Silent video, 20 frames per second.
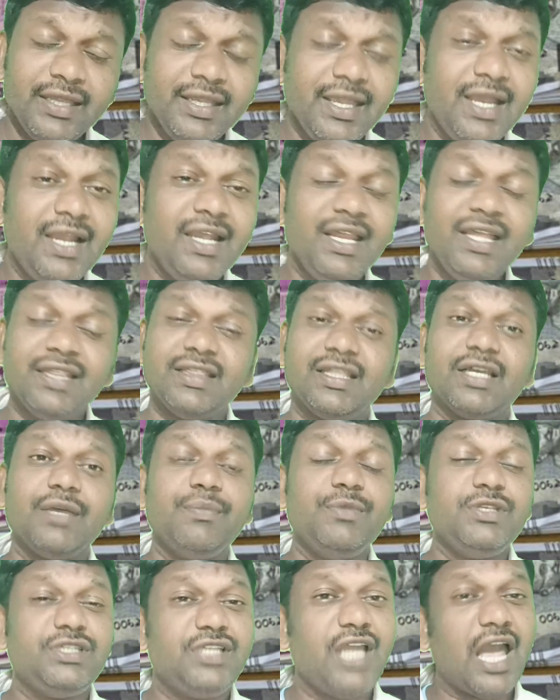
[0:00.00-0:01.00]
ఏంటి ఇంతకు
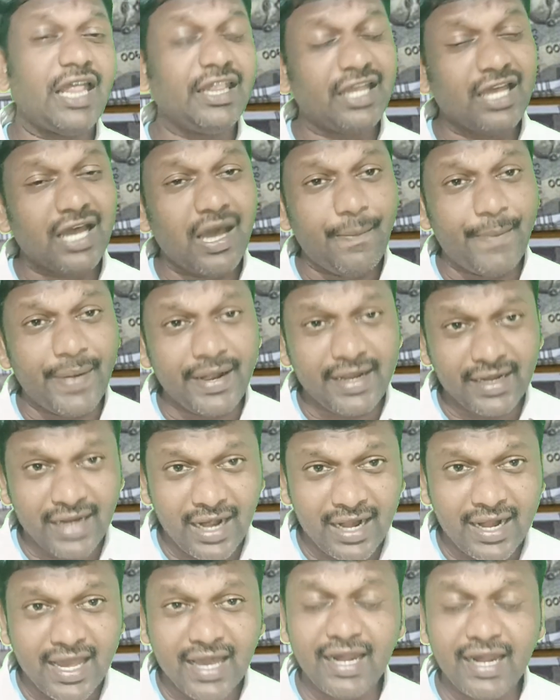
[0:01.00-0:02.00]
మించి అధికంగా
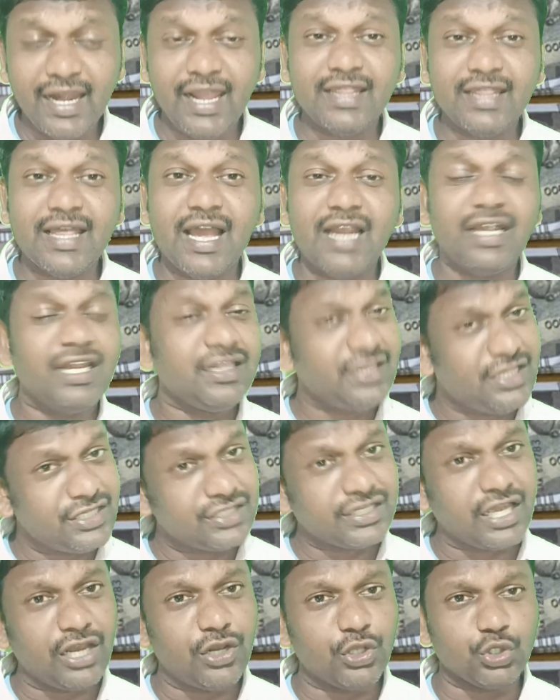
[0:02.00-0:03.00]
పట్టుకెళ్ళడానికి లేదా అంటే
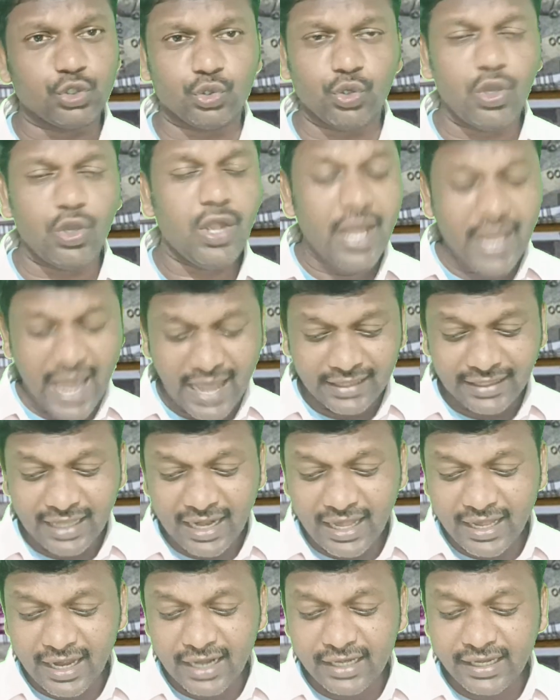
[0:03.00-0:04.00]
తీసుకెళ్ళచ్చు అది
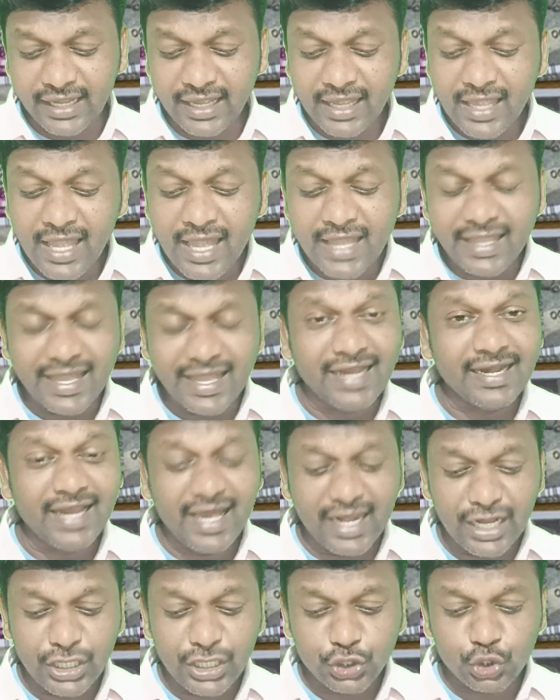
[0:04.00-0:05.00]
ఎలాగంటే
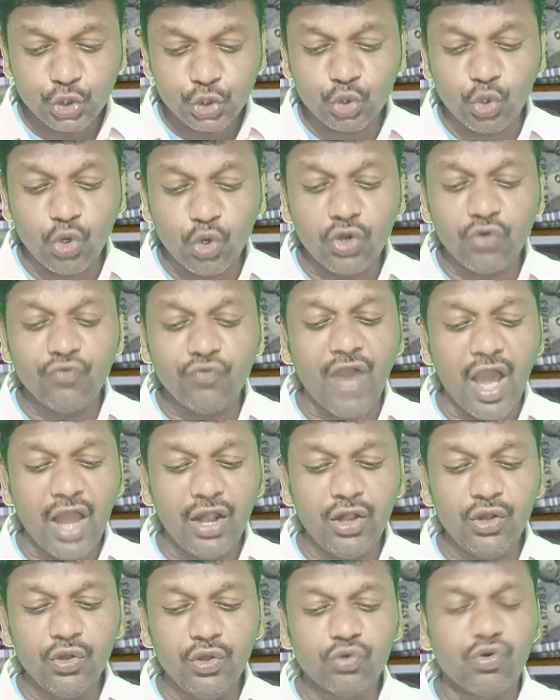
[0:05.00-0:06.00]
ఎన్ఆర్ఐ స్టోర్
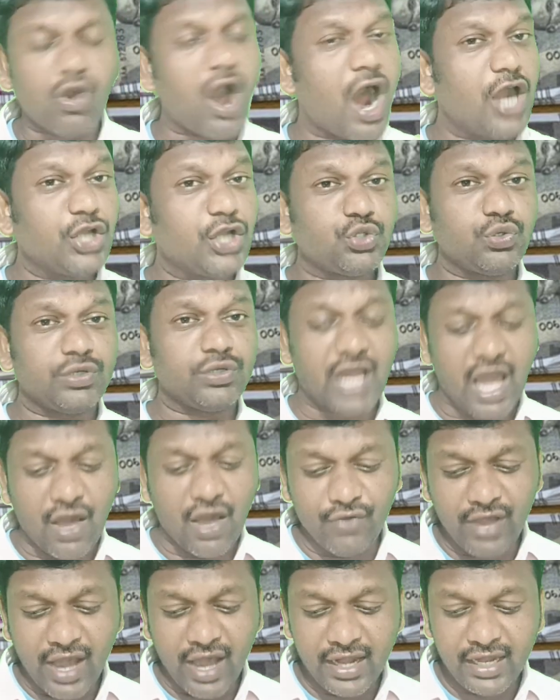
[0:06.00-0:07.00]
వాల్యూ కార్డ్స్ ఉంటాయి
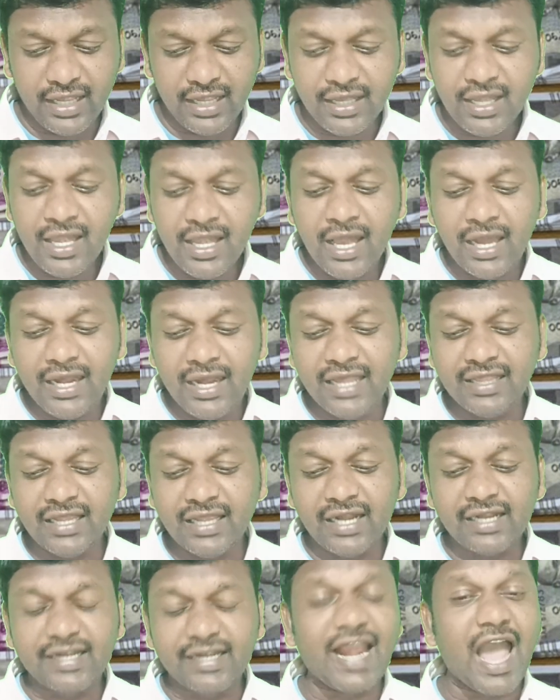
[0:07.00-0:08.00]
అవి కానీ లేదా
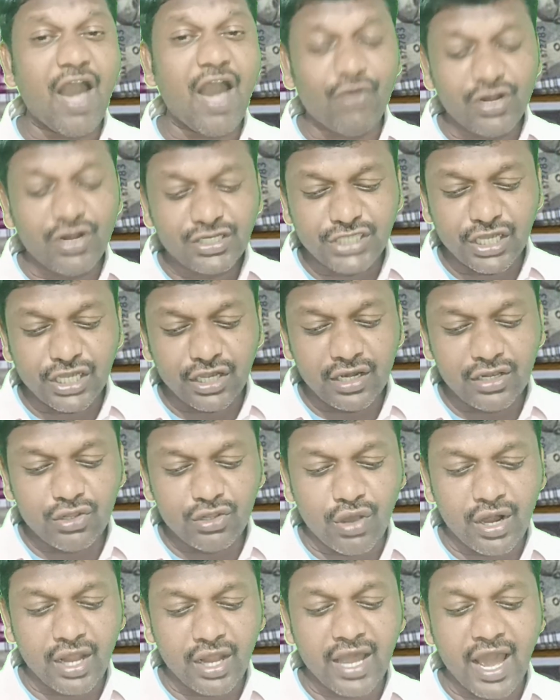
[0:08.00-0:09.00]
ట్రావెల్ చెక్కుల
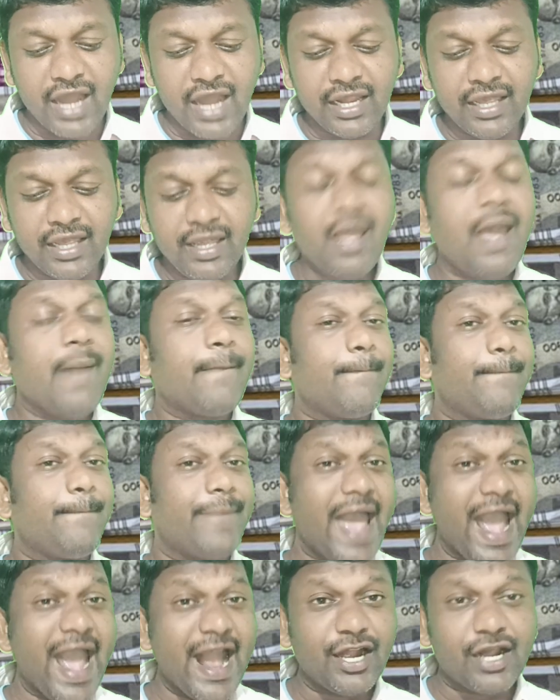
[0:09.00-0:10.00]
ద్వారా కానీ
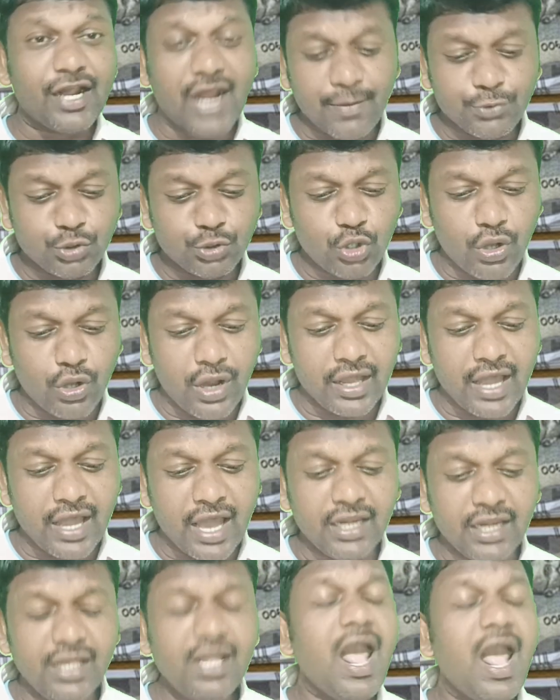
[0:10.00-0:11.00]
బ్యాంక్ డ్రాప్స్ ద్వారా
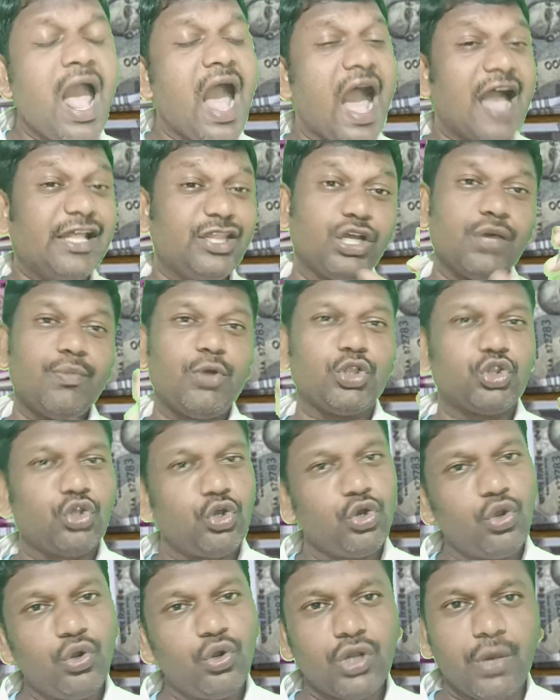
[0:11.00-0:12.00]
కానీ అధిక
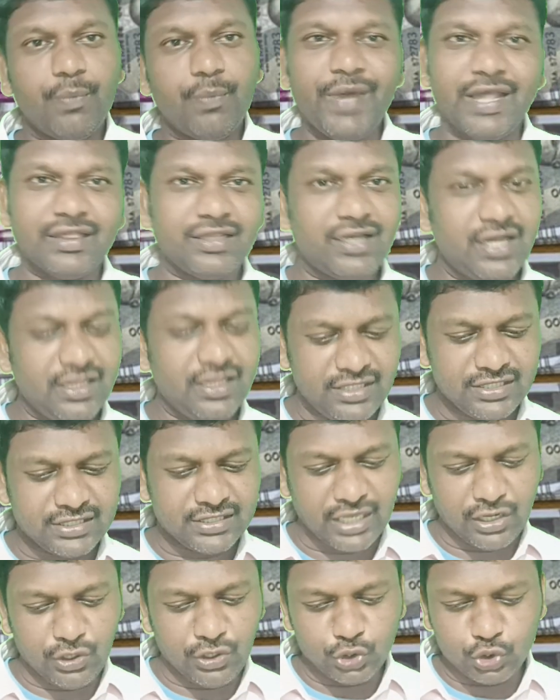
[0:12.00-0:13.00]
మొత్తంలో డబ్బు ఎంతనే
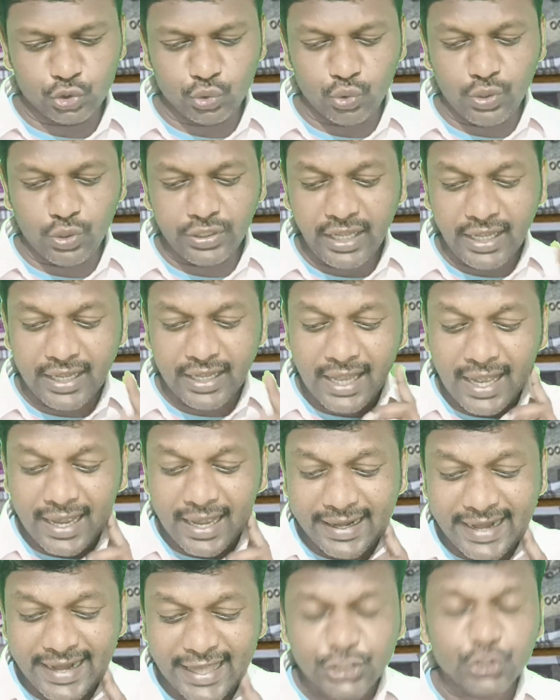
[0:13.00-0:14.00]
తీసుకెళ్ళచ్చు ఓకే
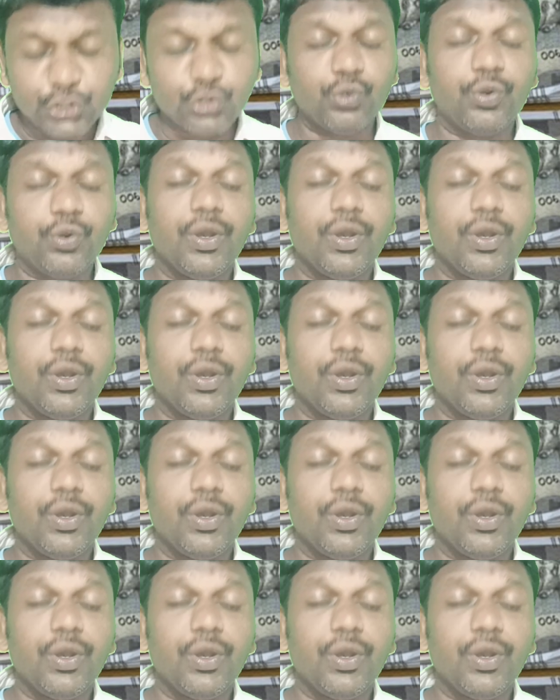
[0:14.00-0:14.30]
నెక్స్ట్